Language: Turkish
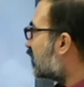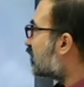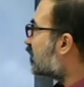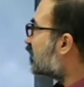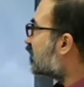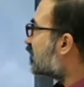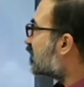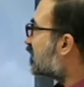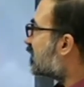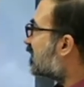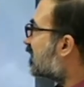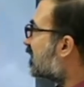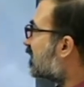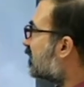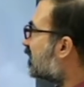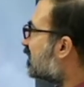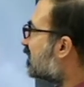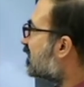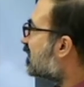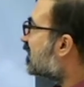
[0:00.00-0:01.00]
doğrudur
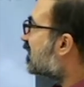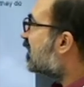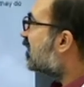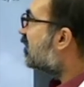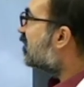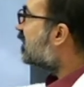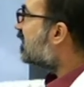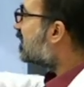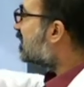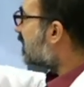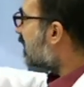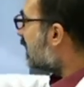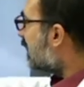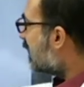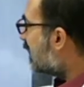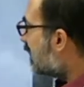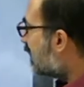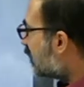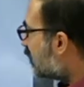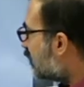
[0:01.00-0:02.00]
demiş. Biz
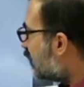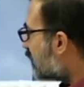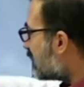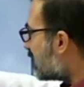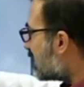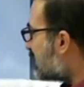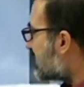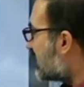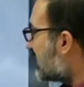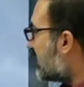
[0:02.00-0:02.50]
de bunları